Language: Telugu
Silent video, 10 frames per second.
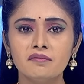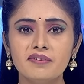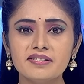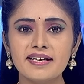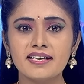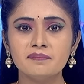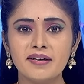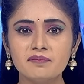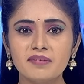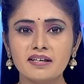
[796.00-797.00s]
విశాఖ
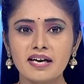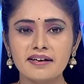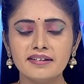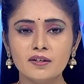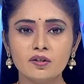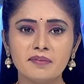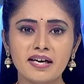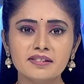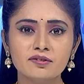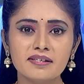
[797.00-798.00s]
బర్మా కాలనీలో
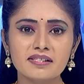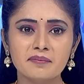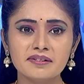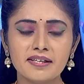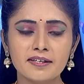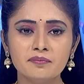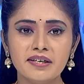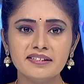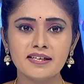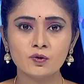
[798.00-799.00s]
బాధితుల సమస్యలను
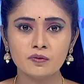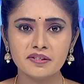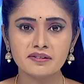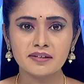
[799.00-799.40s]
మీడియా చూపిస్తే